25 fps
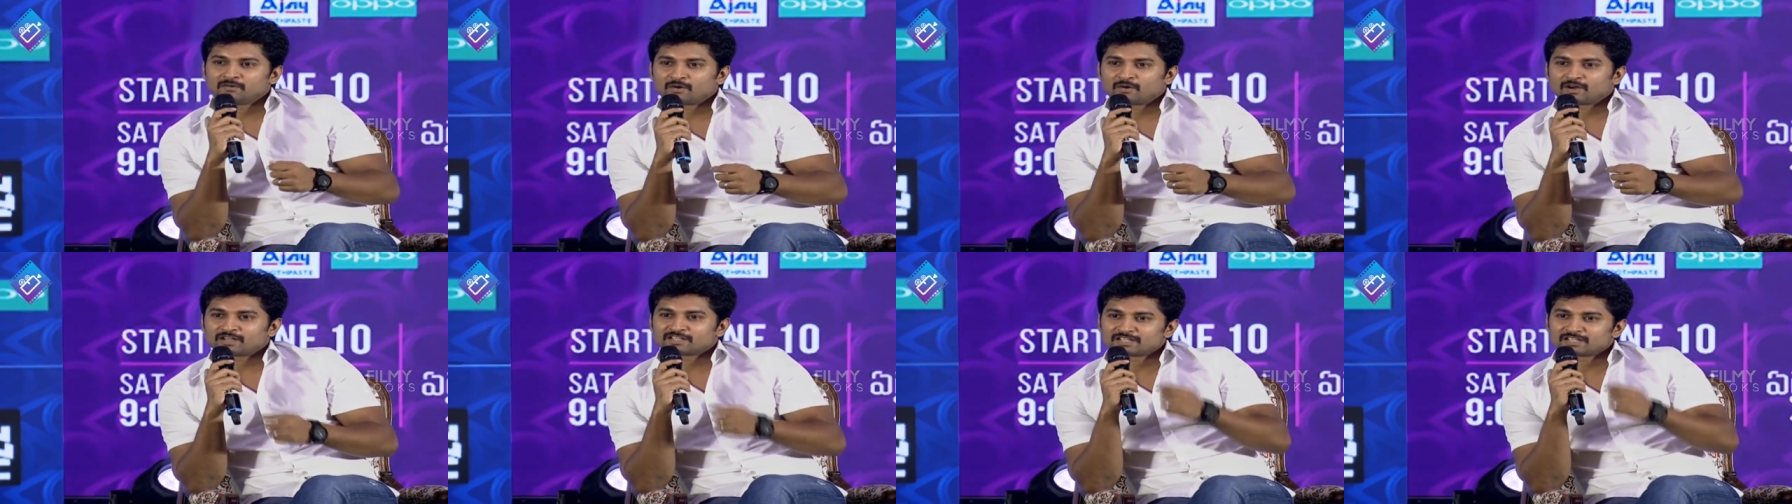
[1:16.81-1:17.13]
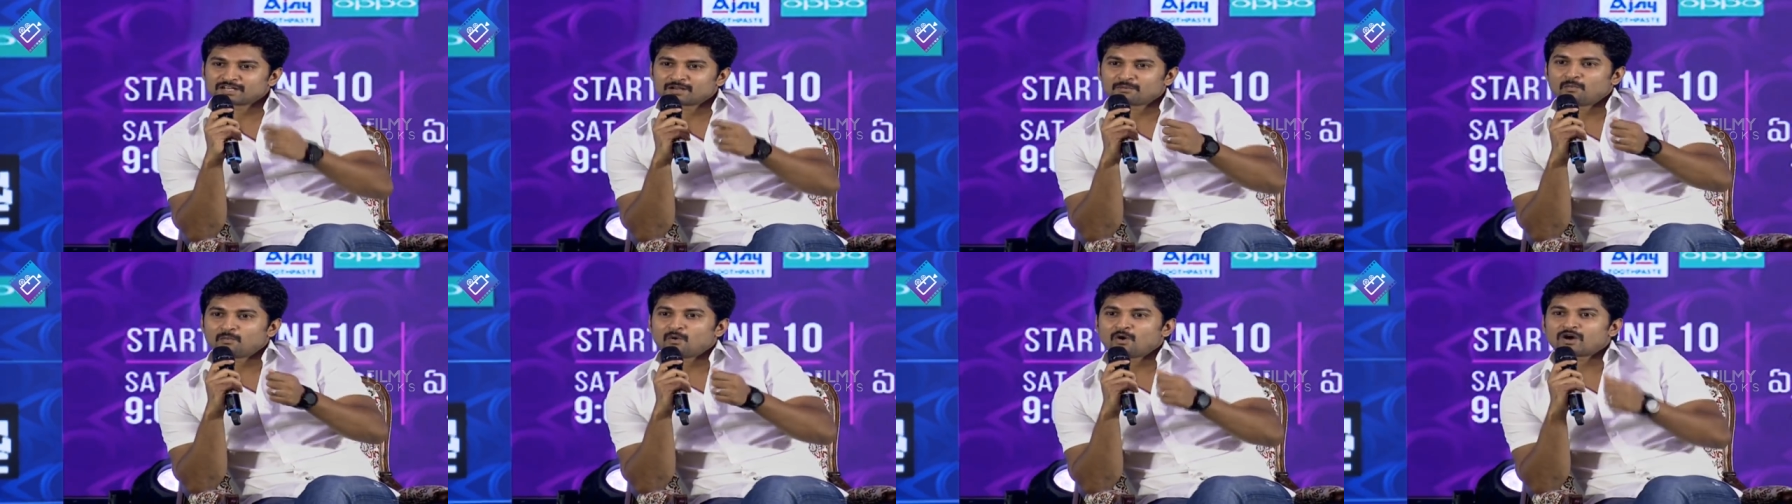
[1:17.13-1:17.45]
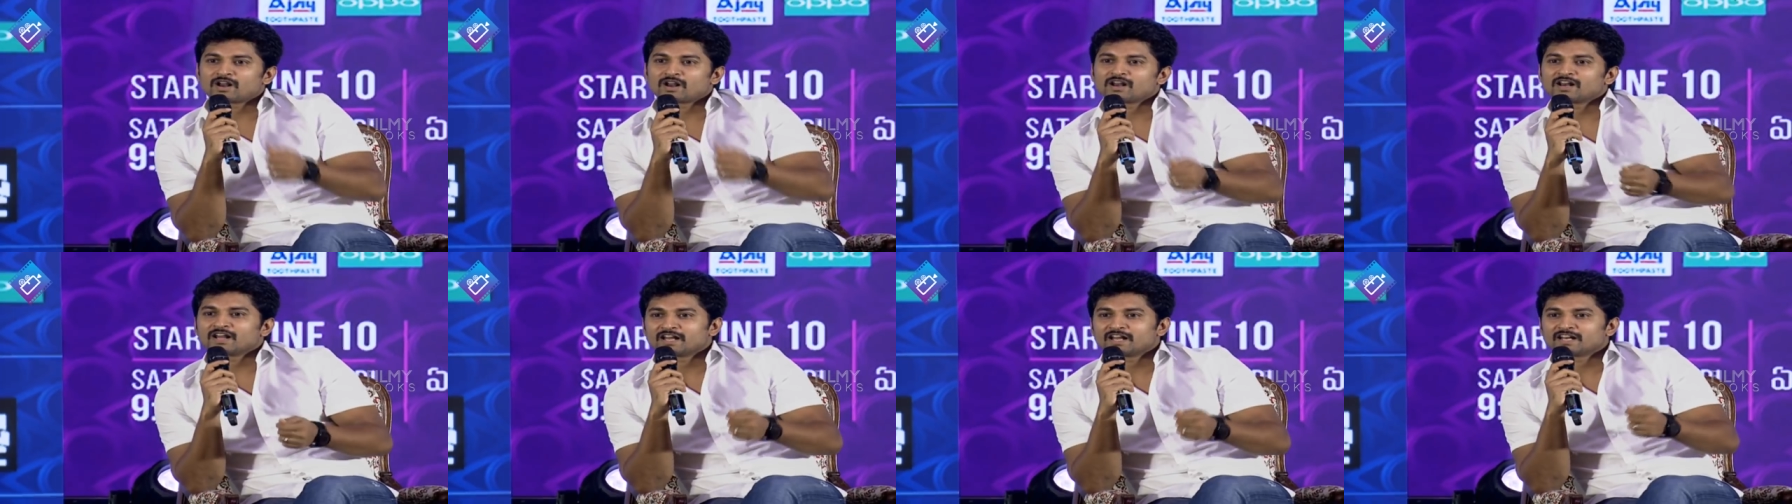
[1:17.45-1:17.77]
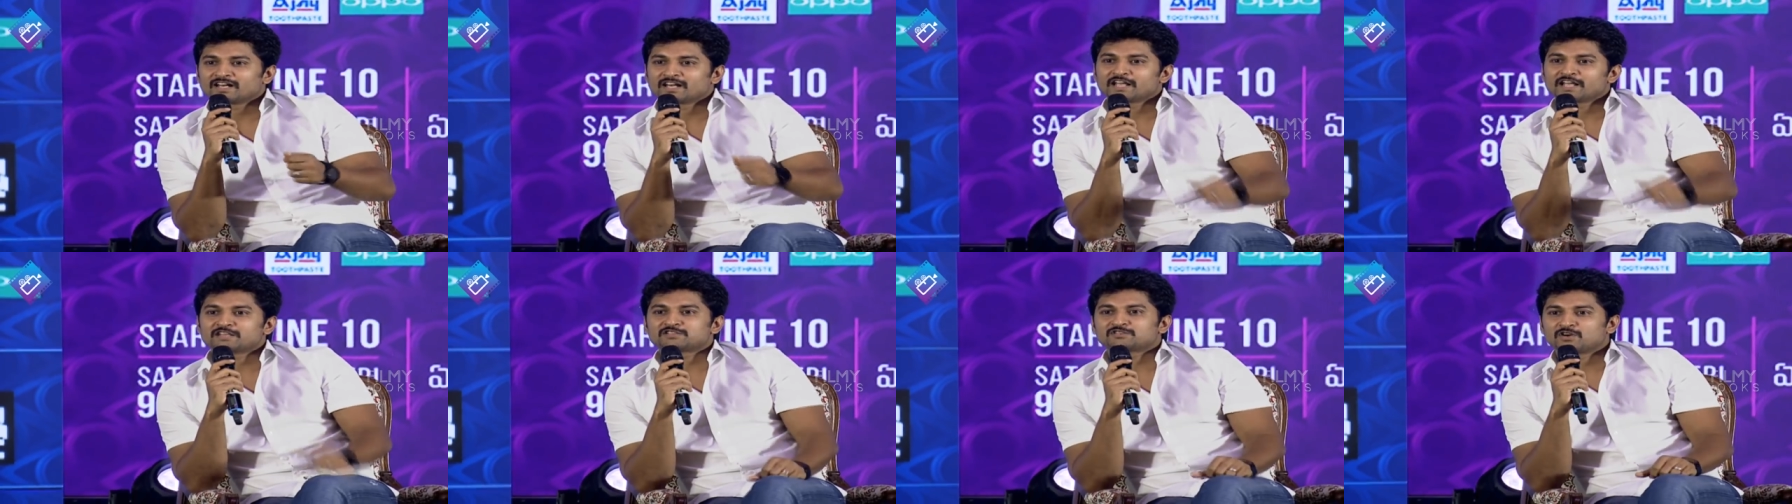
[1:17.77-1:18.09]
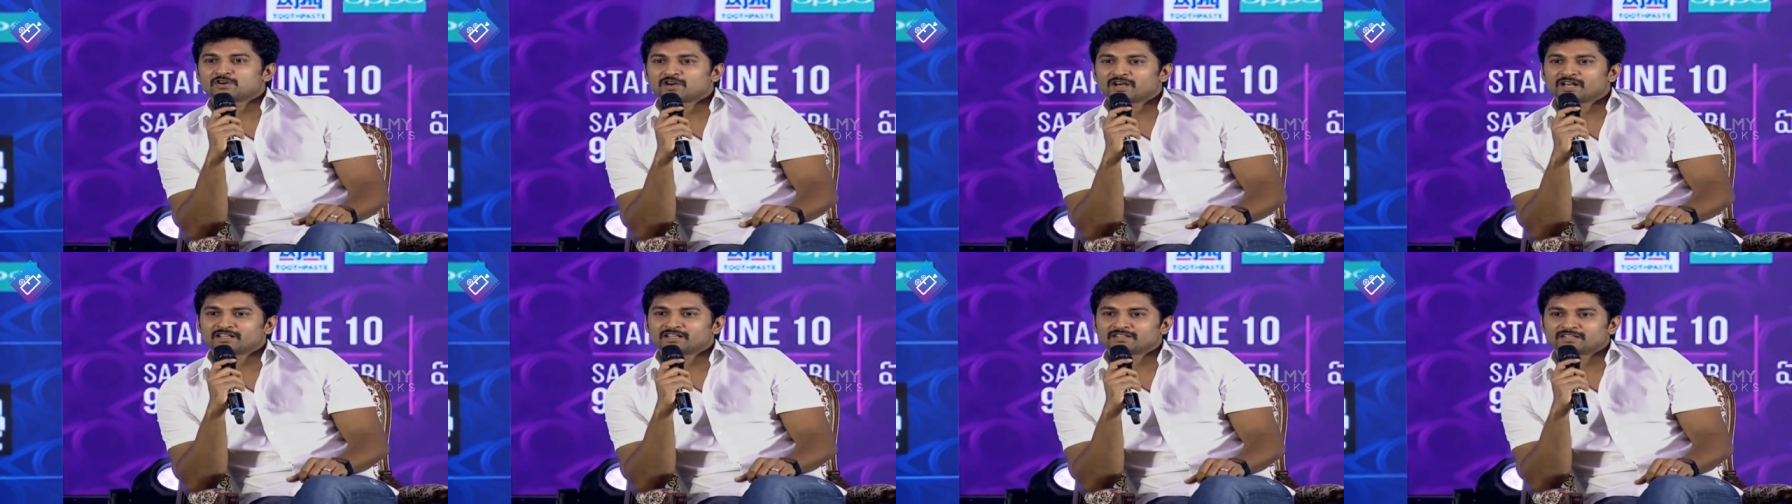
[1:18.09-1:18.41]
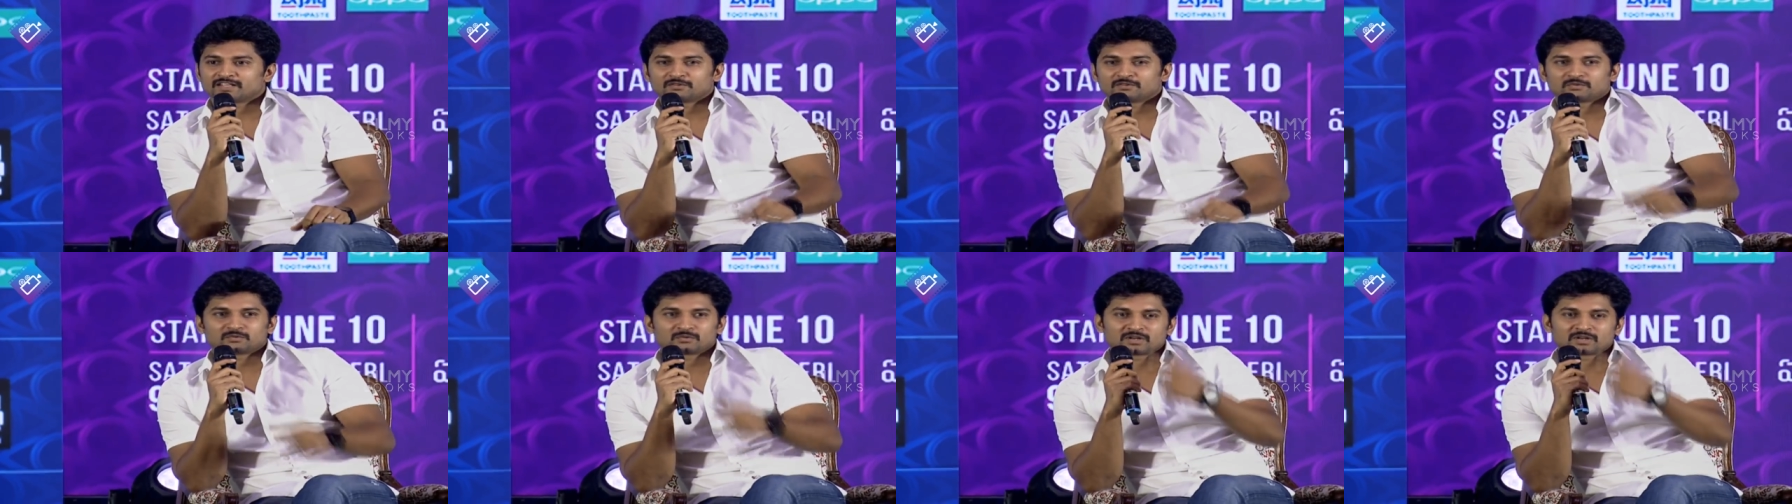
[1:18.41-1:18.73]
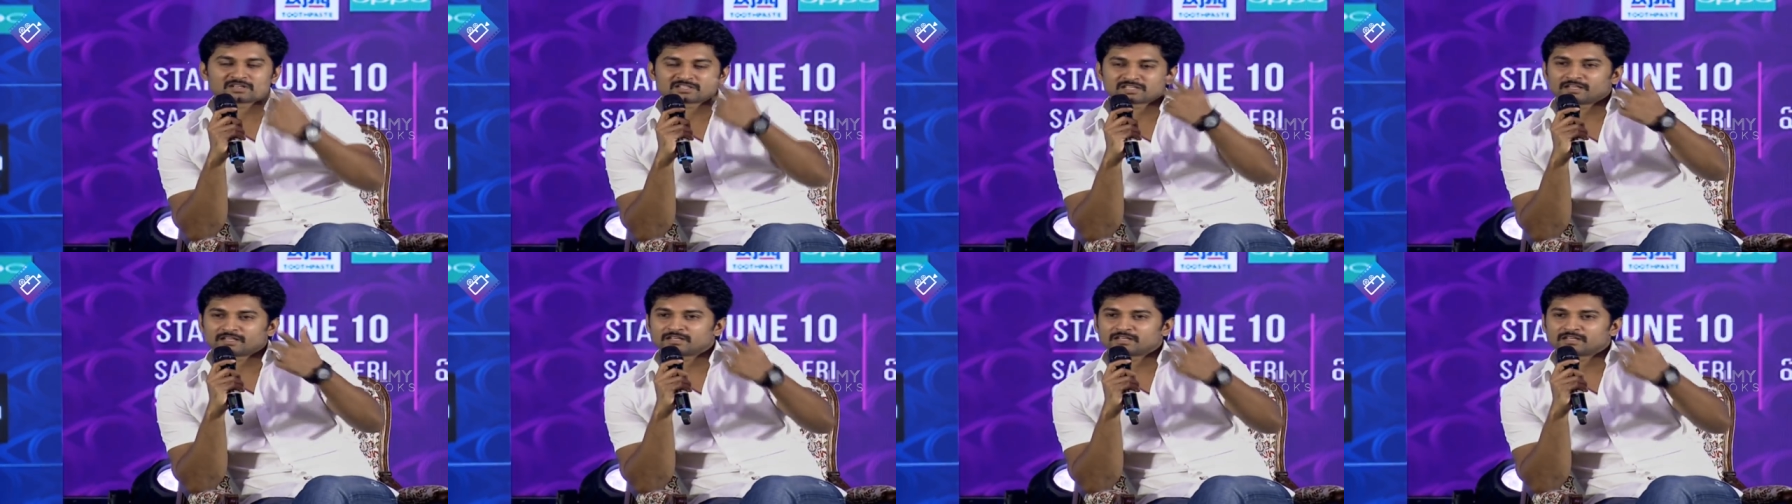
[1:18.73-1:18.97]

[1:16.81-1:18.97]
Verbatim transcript: ఒక చిన్న మోరల్ కానీ నేర్చుకోగలిగితే ఉన్న